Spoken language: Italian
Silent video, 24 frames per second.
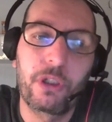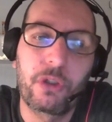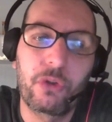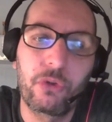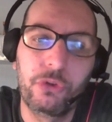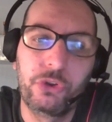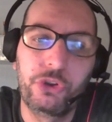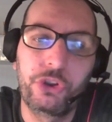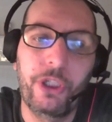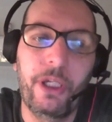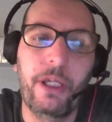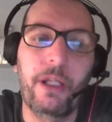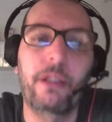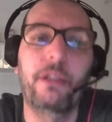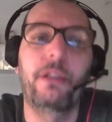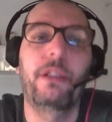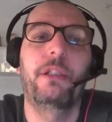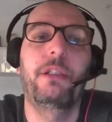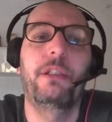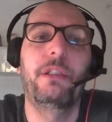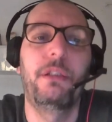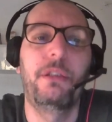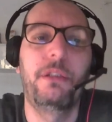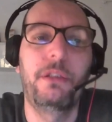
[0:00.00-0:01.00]
che
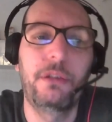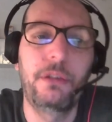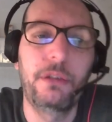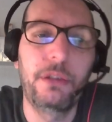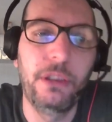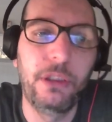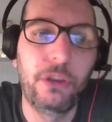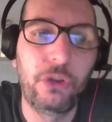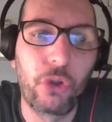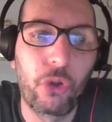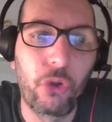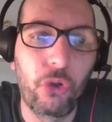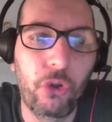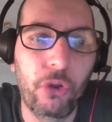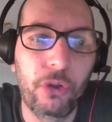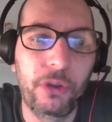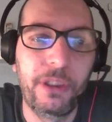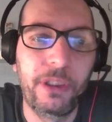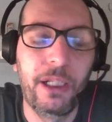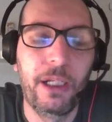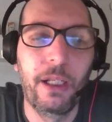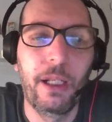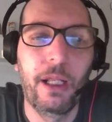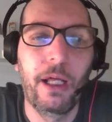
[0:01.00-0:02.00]
concerne il titolo
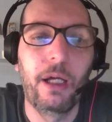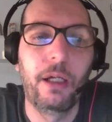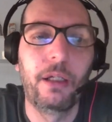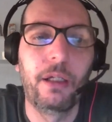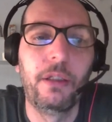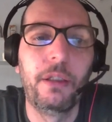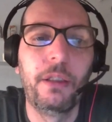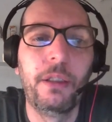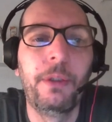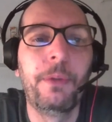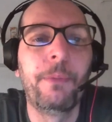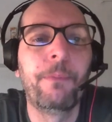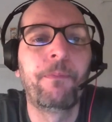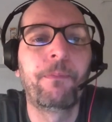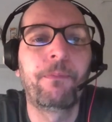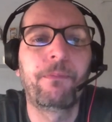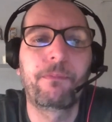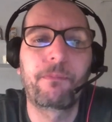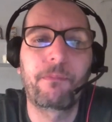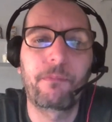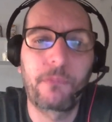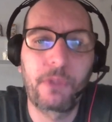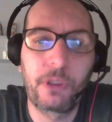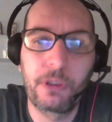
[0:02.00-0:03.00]
della,
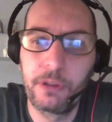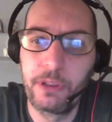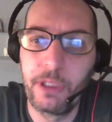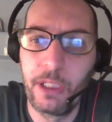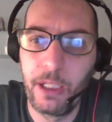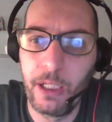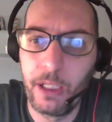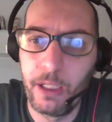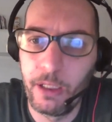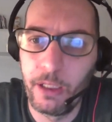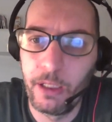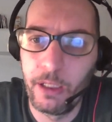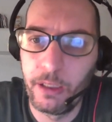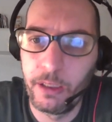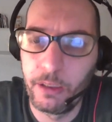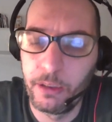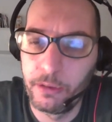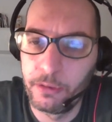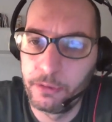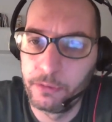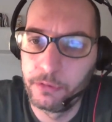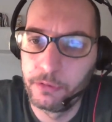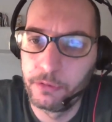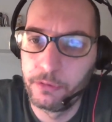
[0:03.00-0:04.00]
della,
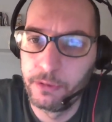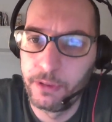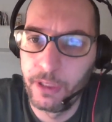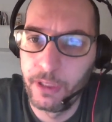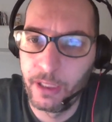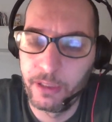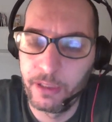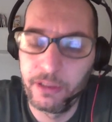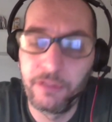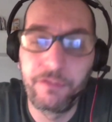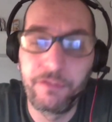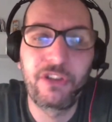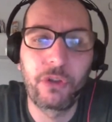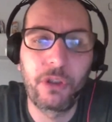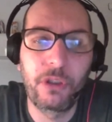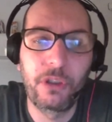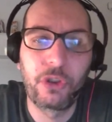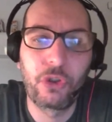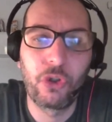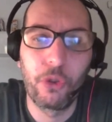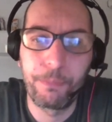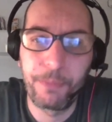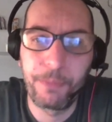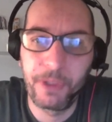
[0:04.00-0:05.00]
della divisione di
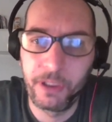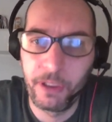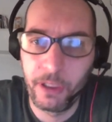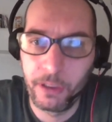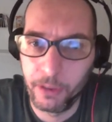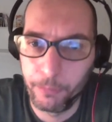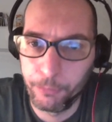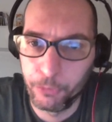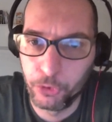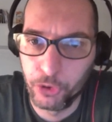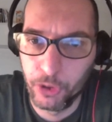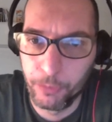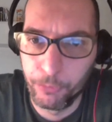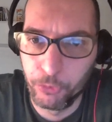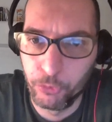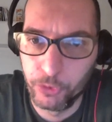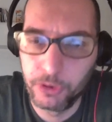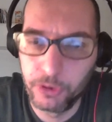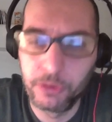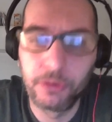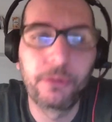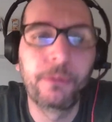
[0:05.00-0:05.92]
coppia della WWE.